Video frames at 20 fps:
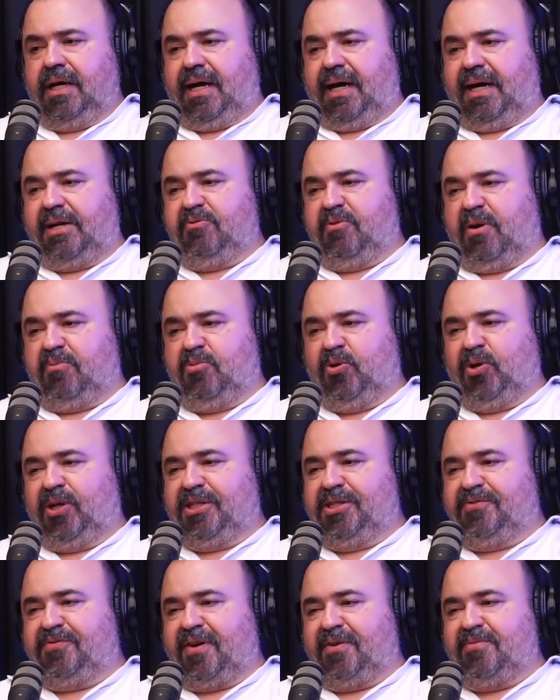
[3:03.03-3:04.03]
Aí no amor
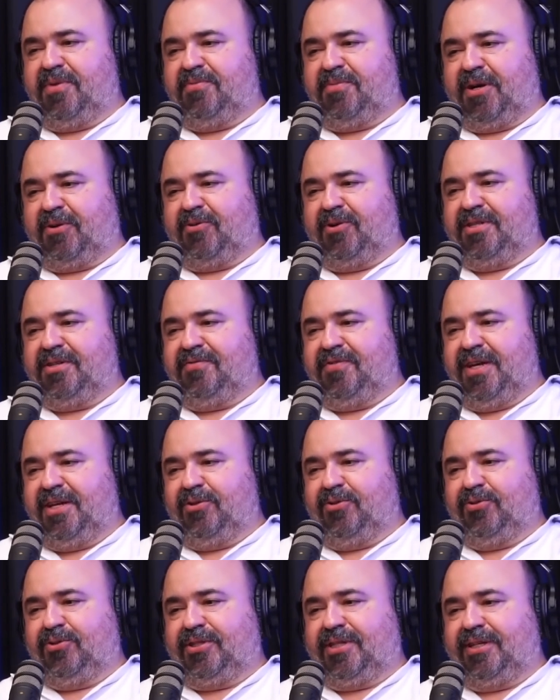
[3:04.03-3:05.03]
a gente faz a mesma coisa, vem a
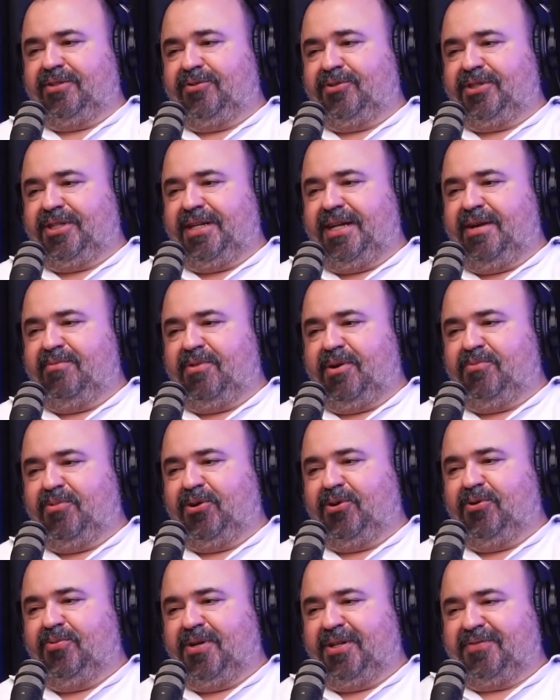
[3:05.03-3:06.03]
indústria do cinema, o
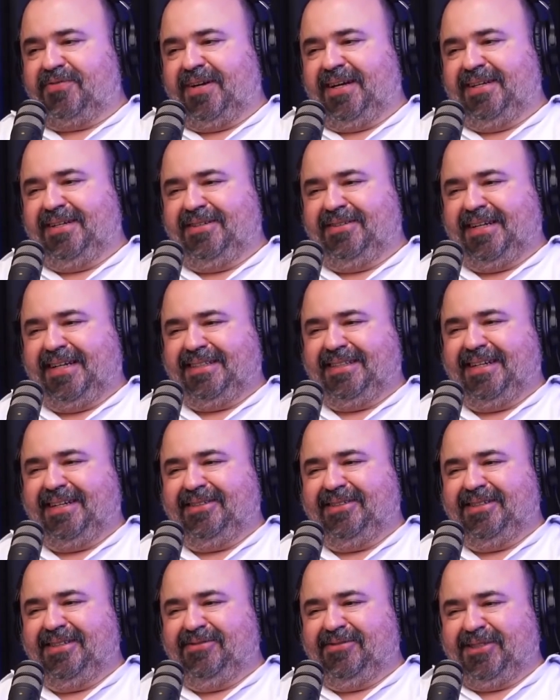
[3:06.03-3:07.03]
amor romântico, fala, não, dá
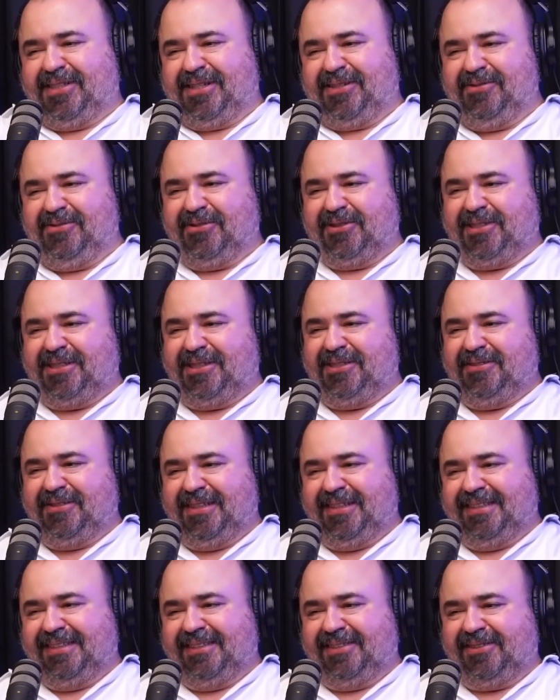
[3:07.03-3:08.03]
certo sim, você que não conseguiu
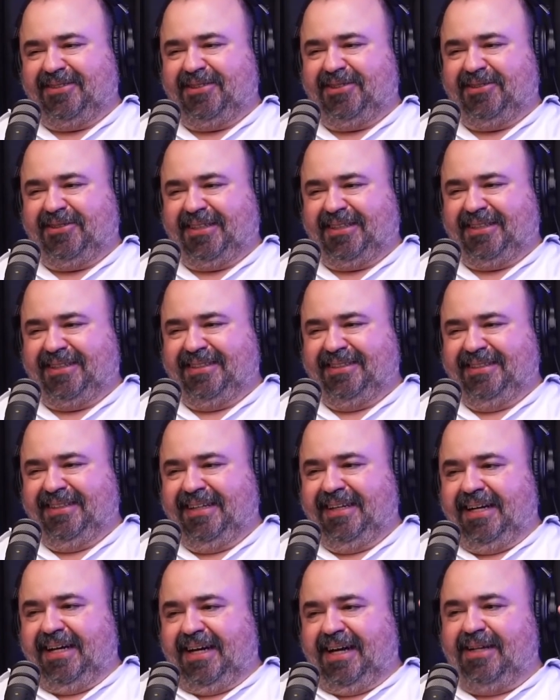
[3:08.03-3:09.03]
ainda, seu idiota.
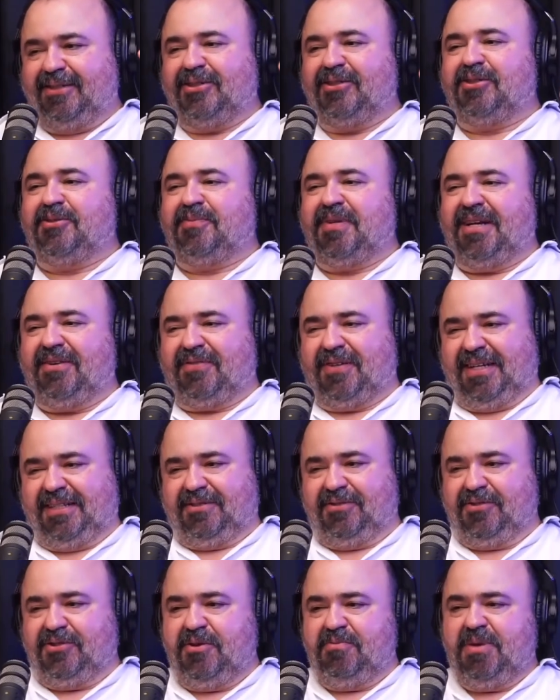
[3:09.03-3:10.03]
Ah. Aí seu ah. superior fala,
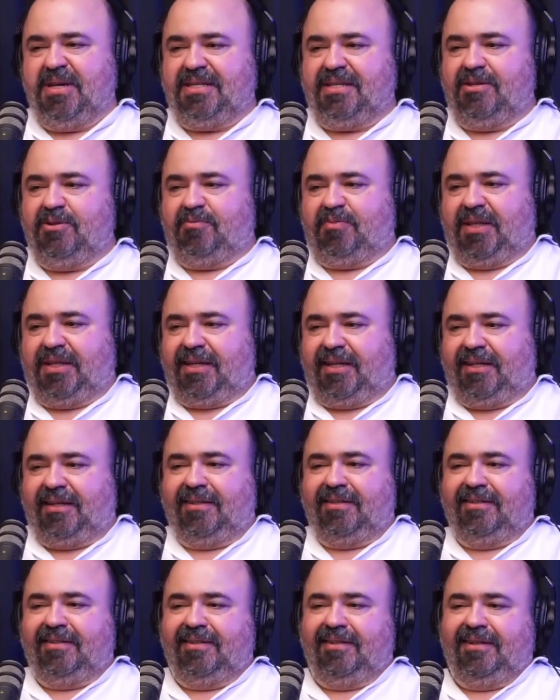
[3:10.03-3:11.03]
então eu sou imbecil, Petri.
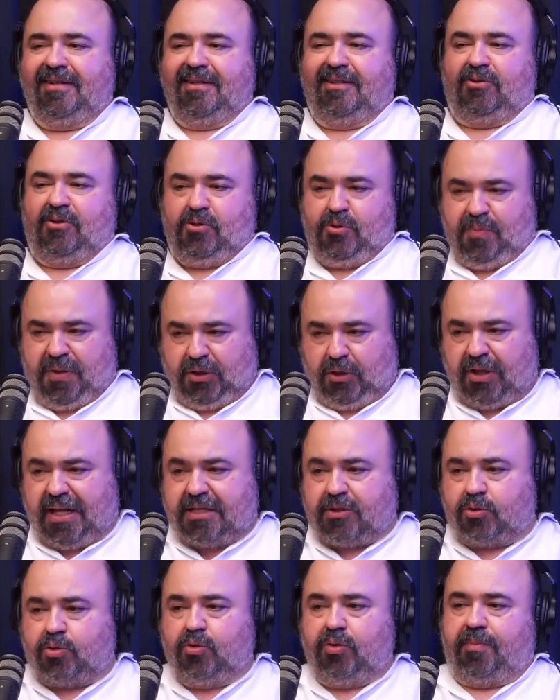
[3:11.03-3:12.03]
Então a culpa é
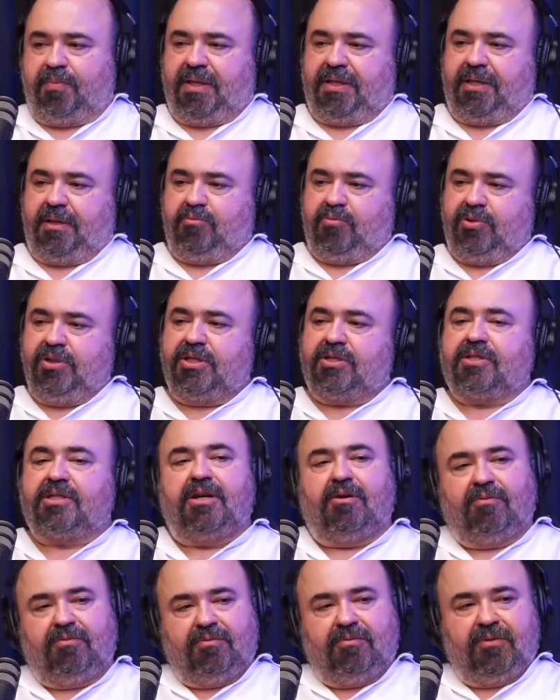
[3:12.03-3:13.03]
toda sua, Petri. Por isso que
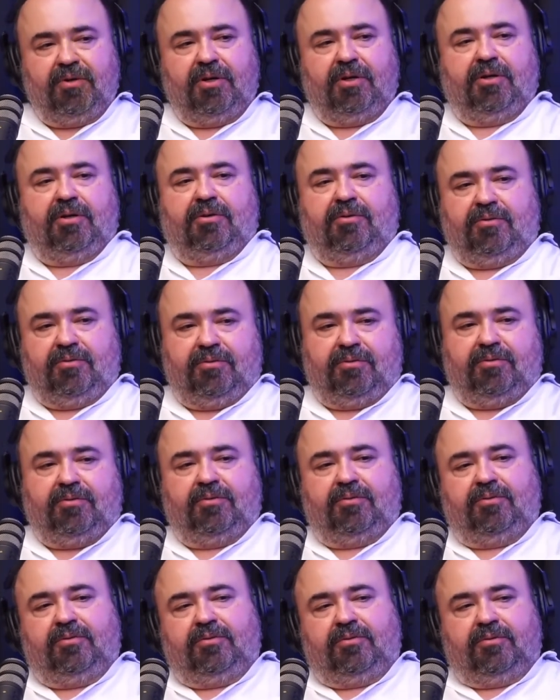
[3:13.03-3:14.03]
você é um, um,
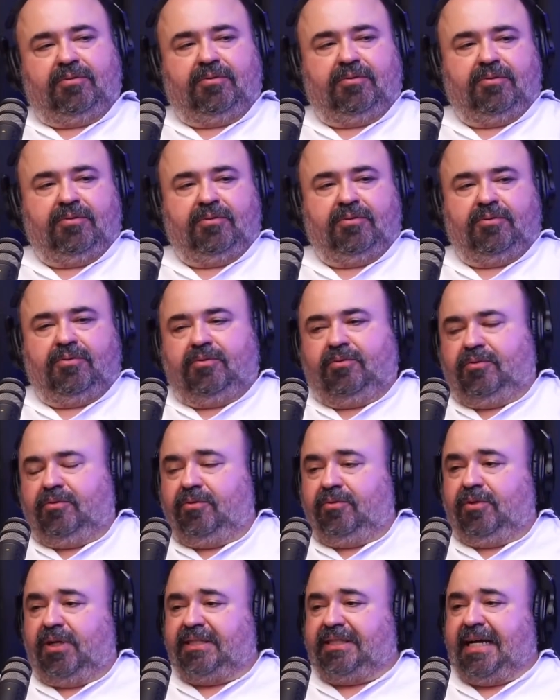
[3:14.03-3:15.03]

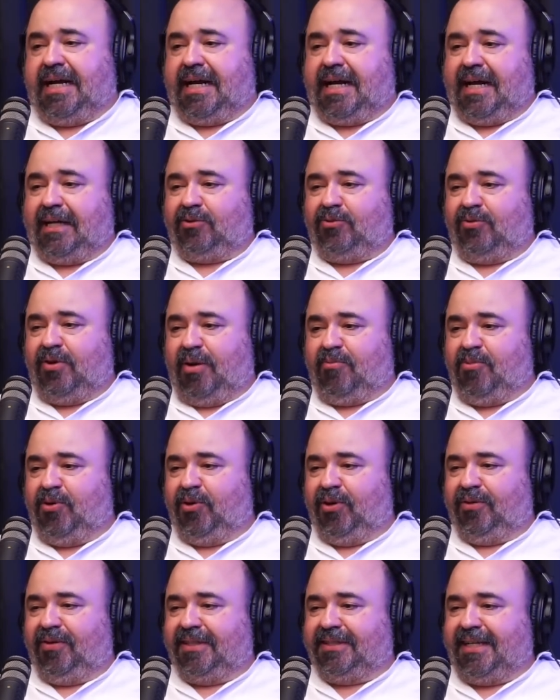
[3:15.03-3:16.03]
um, um azarado no
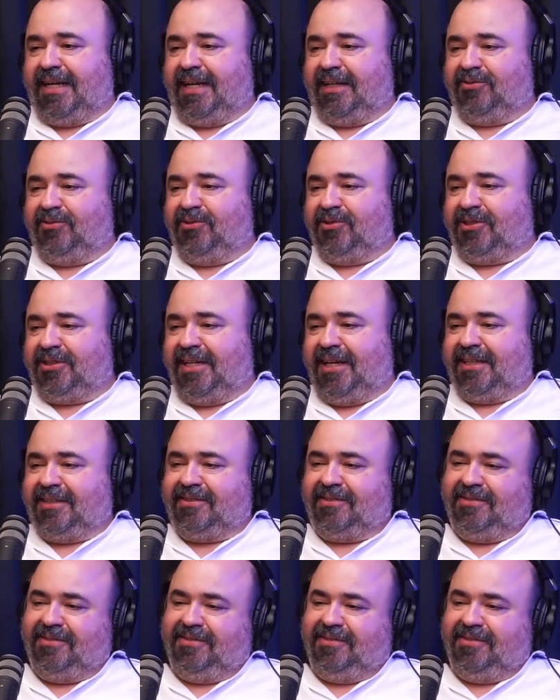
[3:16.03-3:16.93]
amor, um azarado no sexo.